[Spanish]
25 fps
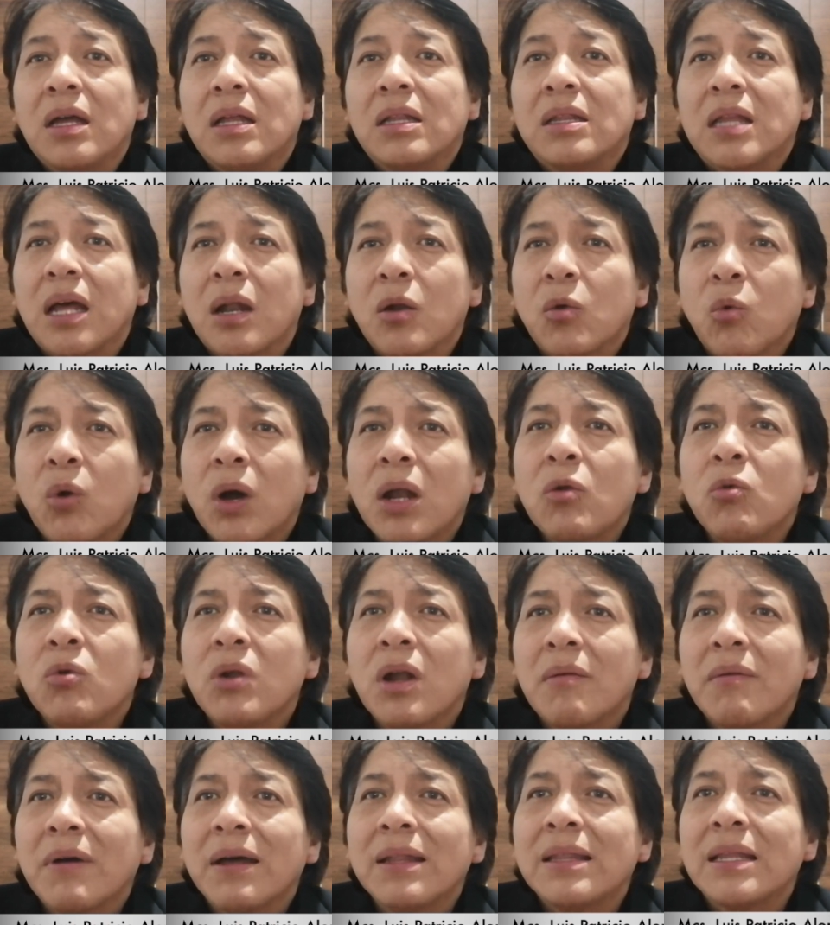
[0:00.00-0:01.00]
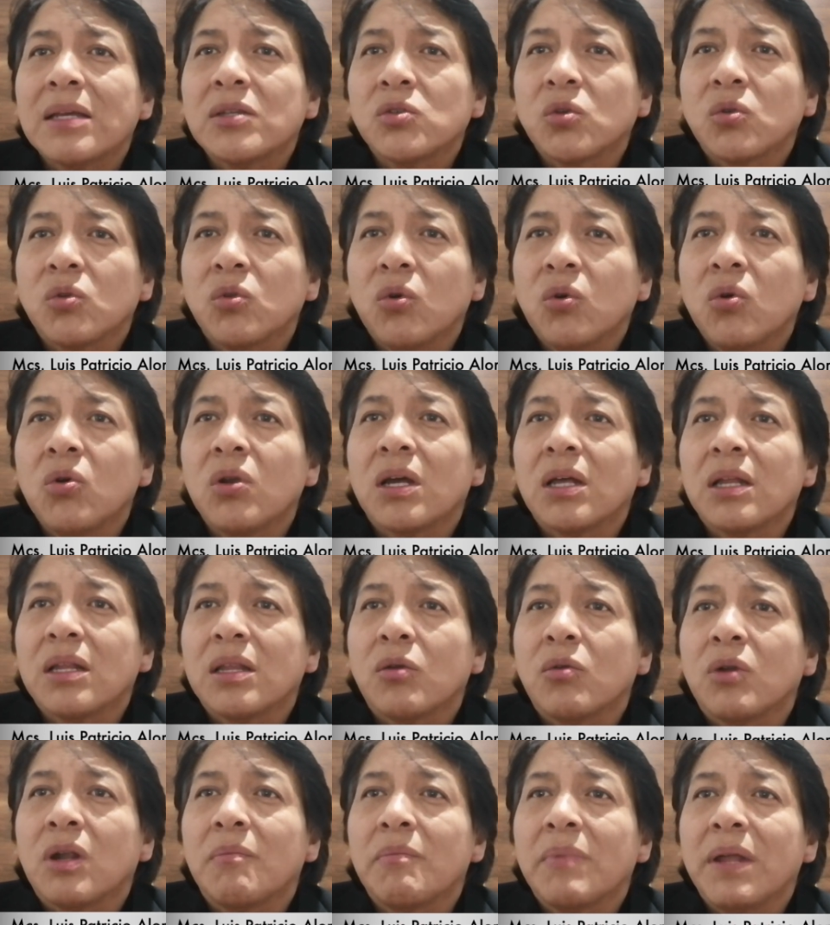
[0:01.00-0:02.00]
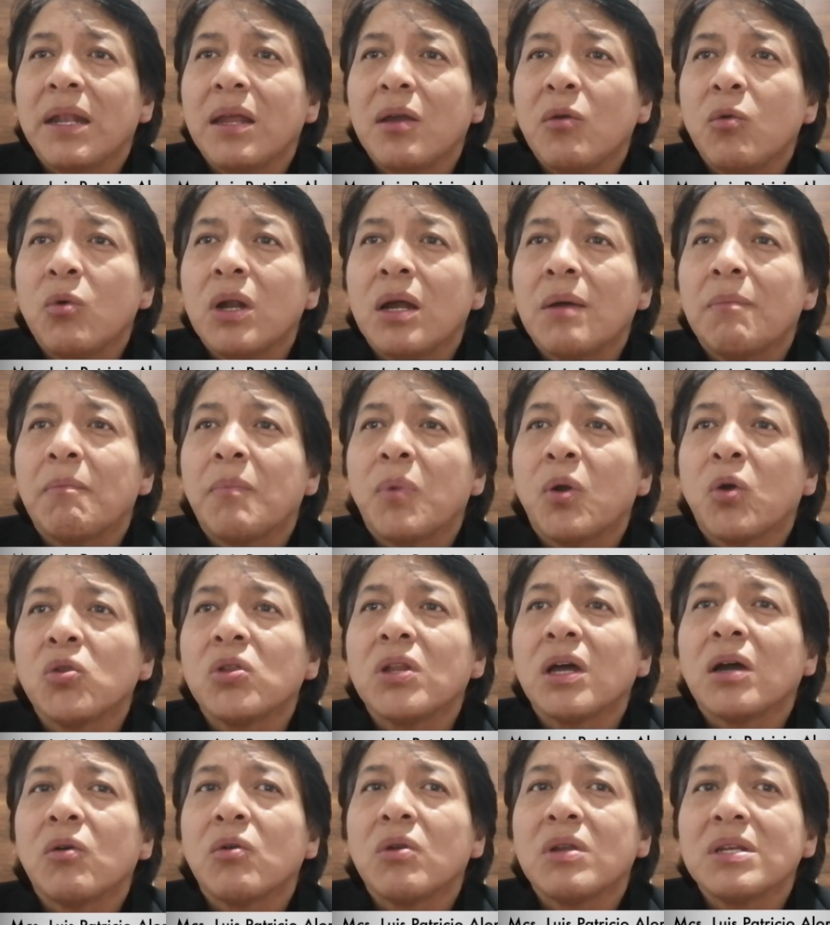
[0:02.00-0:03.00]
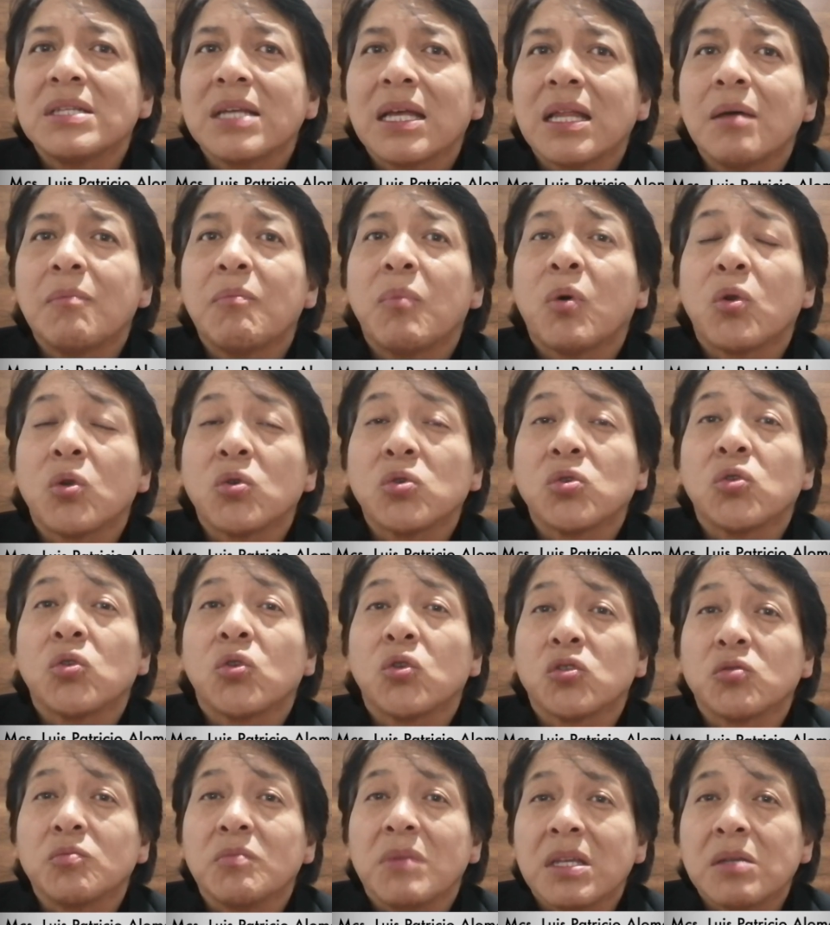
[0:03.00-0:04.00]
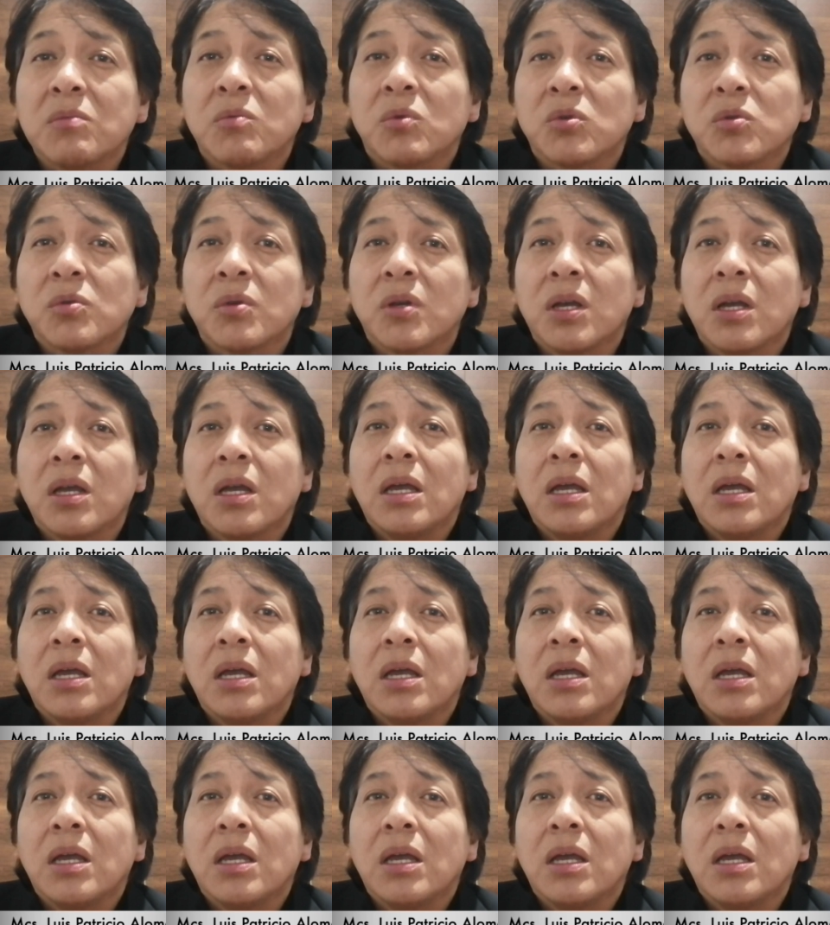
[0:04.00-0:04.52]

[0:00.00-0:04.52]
tal cual una banda sonora de una película protagonizada por nosotros mismos.